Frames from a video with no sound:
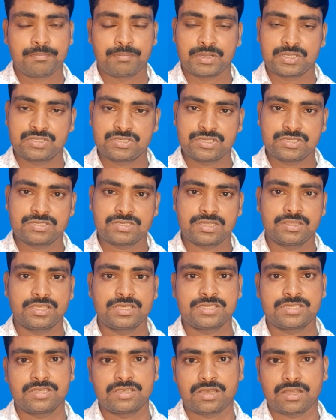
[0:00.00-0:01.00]
पच्चीस से
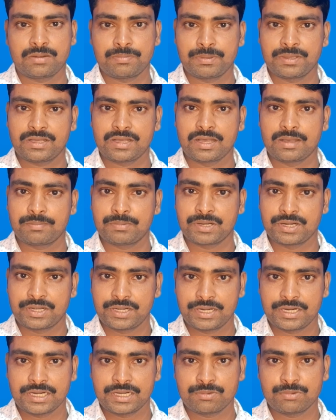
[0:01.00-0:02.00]
तीस हज़ार रुपये का आपका
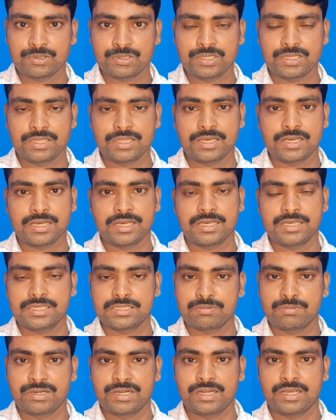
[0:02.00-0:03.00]
टिकट वो दे देगा
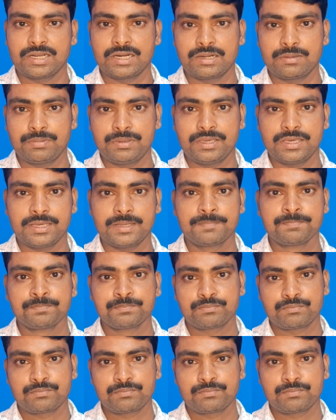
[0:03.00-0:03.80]
इसमें टिकट भी है